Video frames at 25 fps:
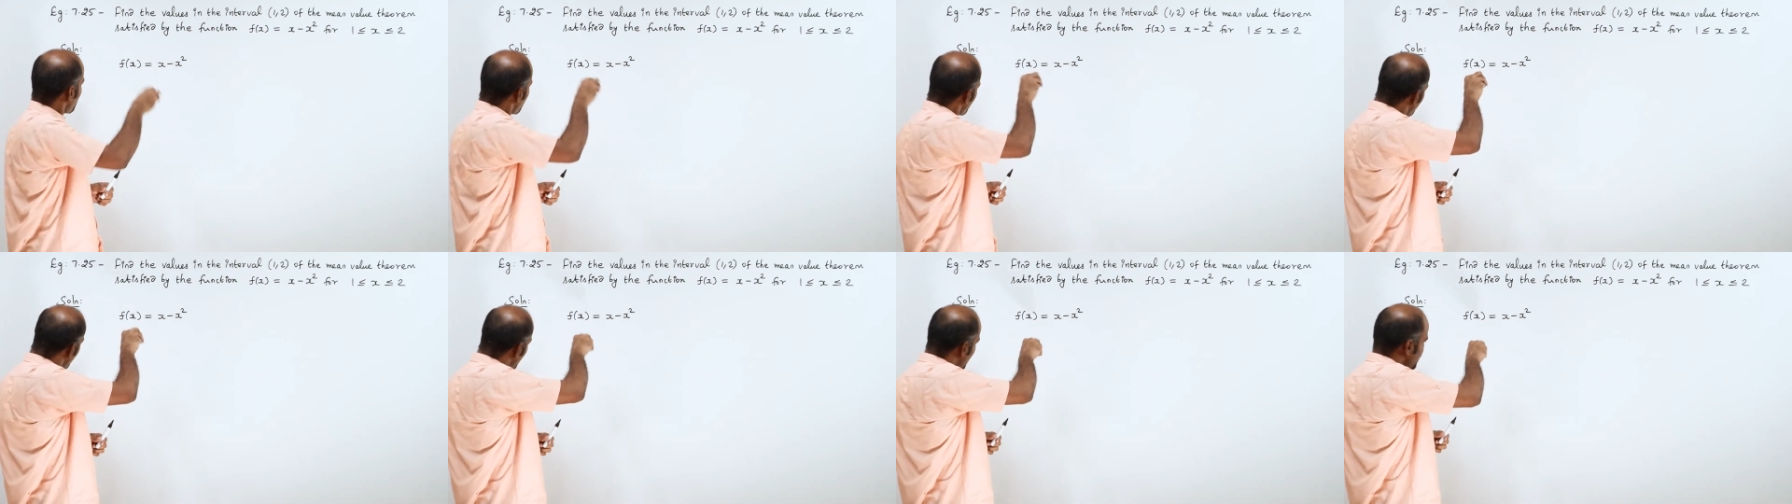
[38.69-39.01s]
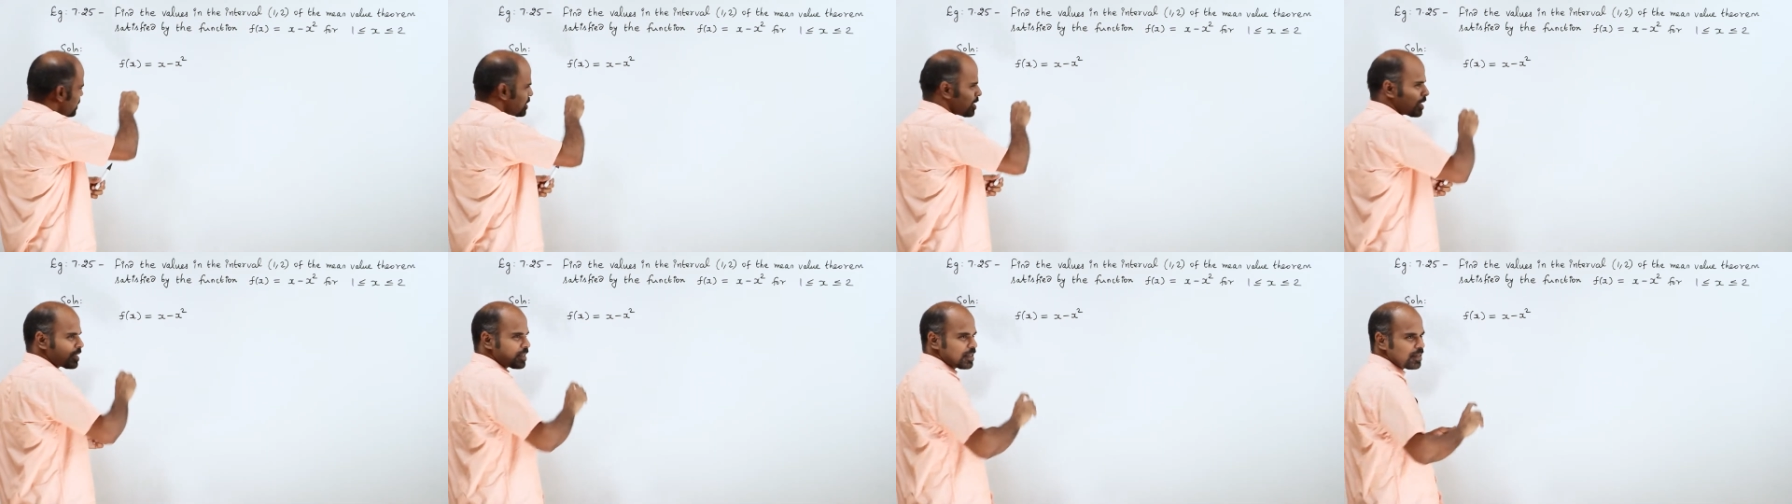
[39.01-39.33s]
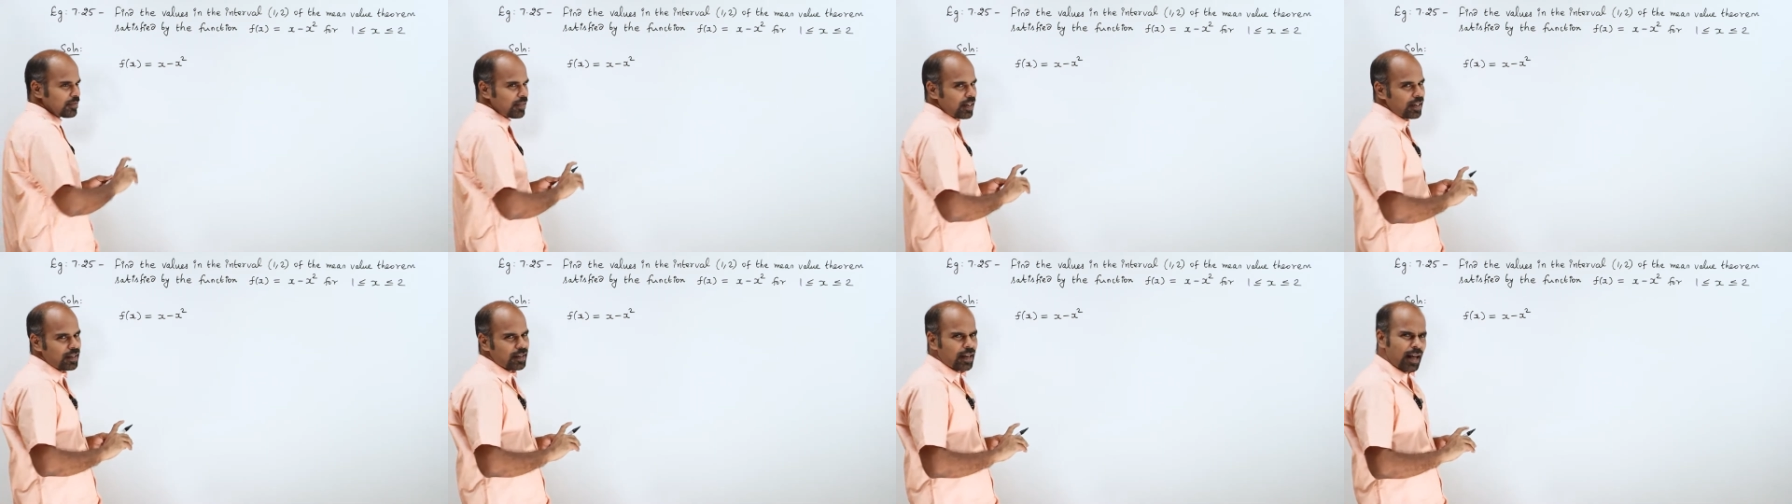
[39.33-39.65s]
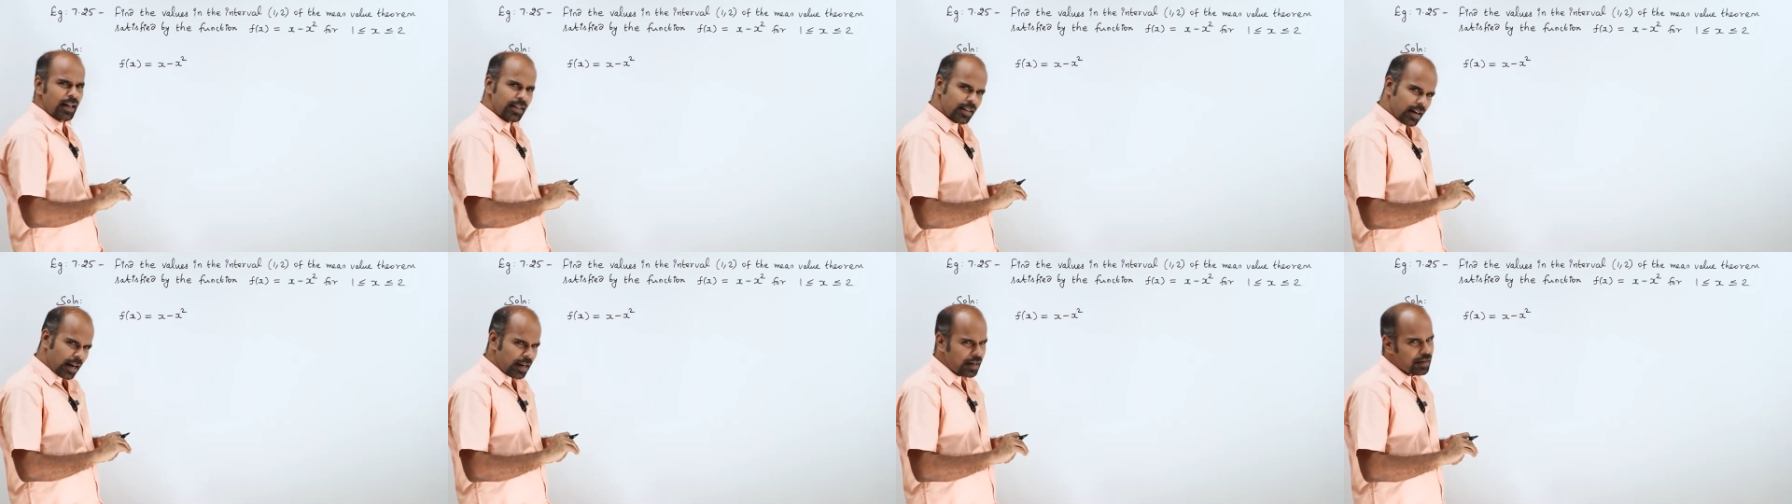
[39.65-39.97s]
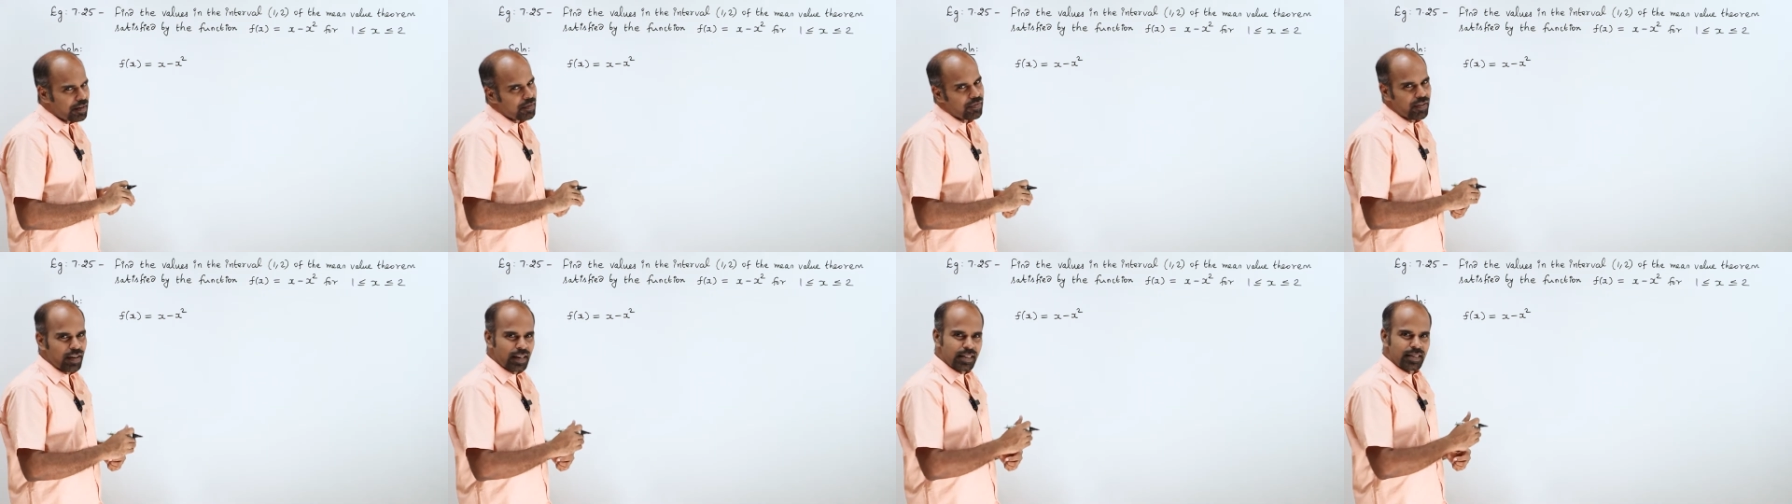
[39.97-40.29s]
எஃப் டேஸ் எக்ஸ் வேணும் அதனால
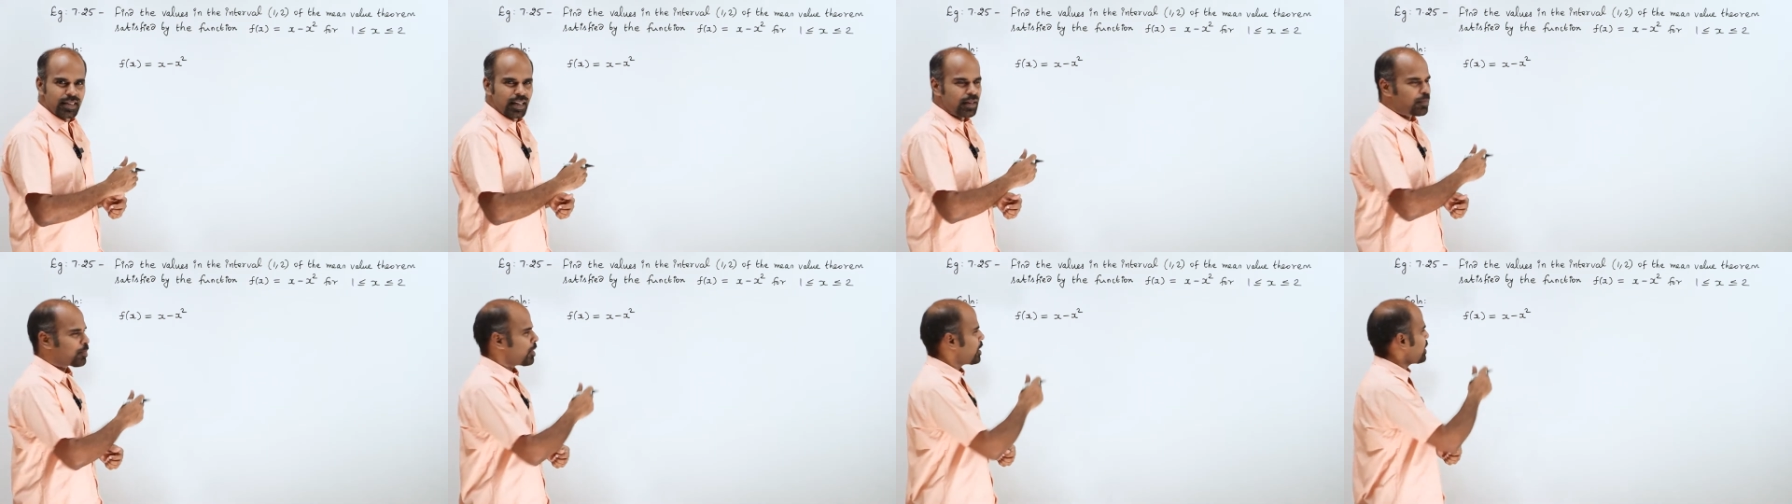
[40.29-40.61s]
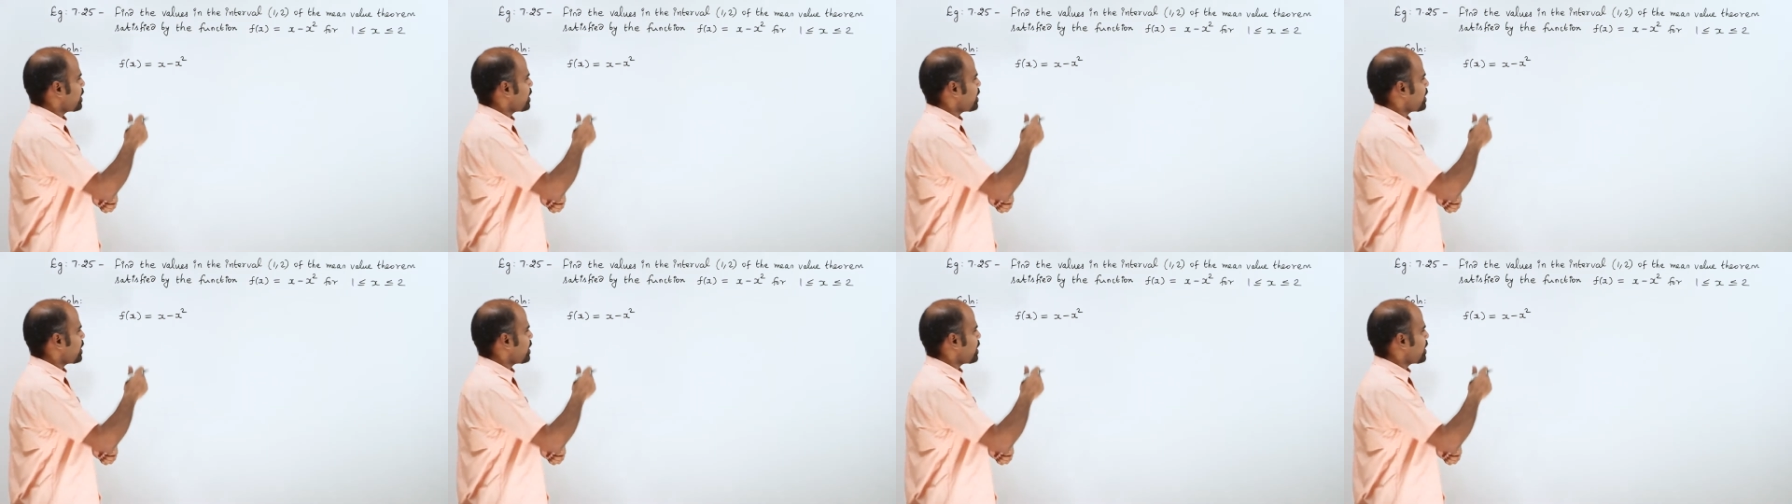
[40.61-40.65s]
டிஃபரன்சியேட்